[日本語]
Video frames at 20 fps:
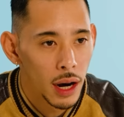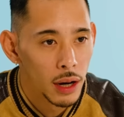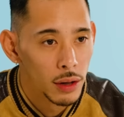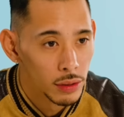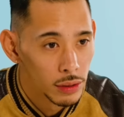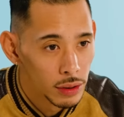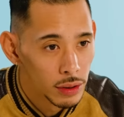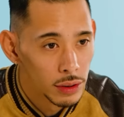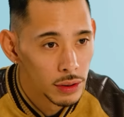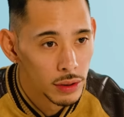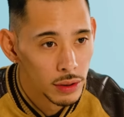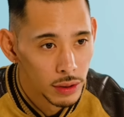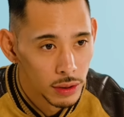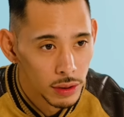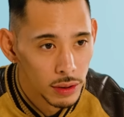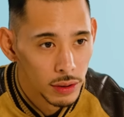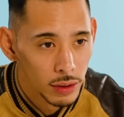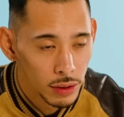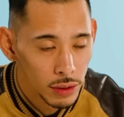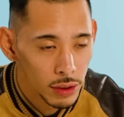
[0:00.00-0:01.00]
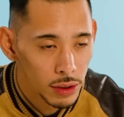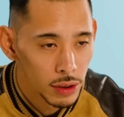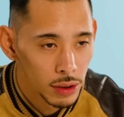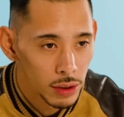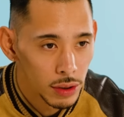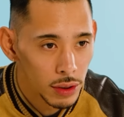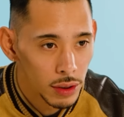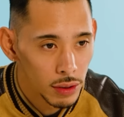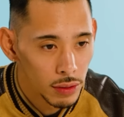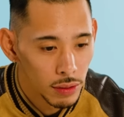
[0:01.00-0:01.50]
合う
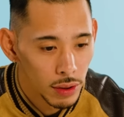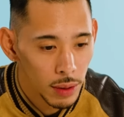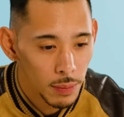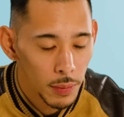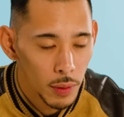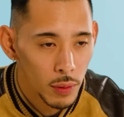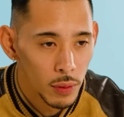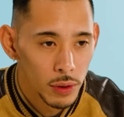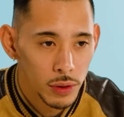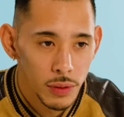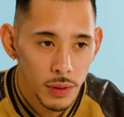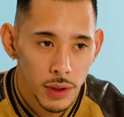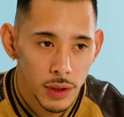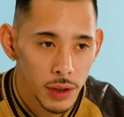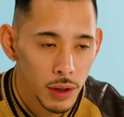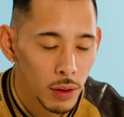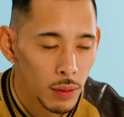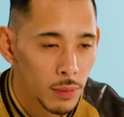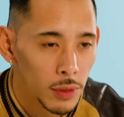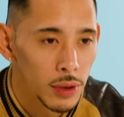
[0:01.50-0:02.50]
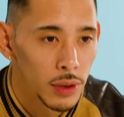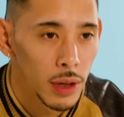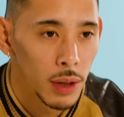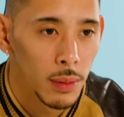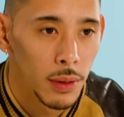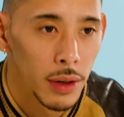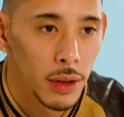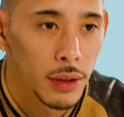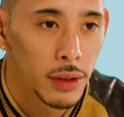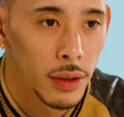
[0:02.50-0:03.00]
靴っていうのはホースワンしか思い浮か
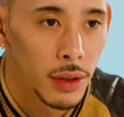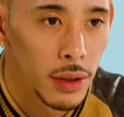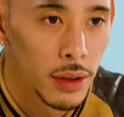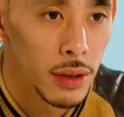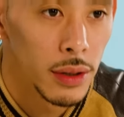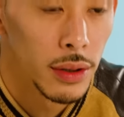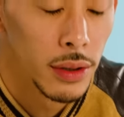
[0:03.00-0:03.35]
ばなくて